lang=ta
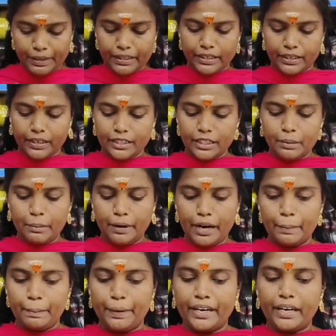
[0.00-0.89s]
பாத்தீங்கன்னா இந்த
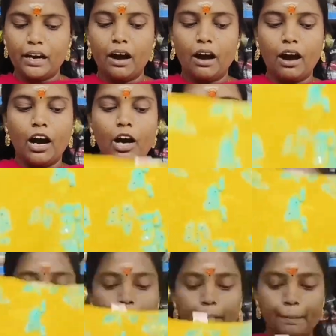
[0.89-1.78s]
மாடல் பாருங்க
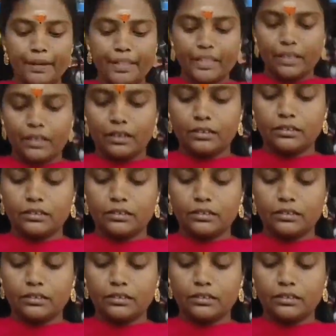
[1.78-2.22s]
ஆறுநூத்தி ஐம்பதுங்க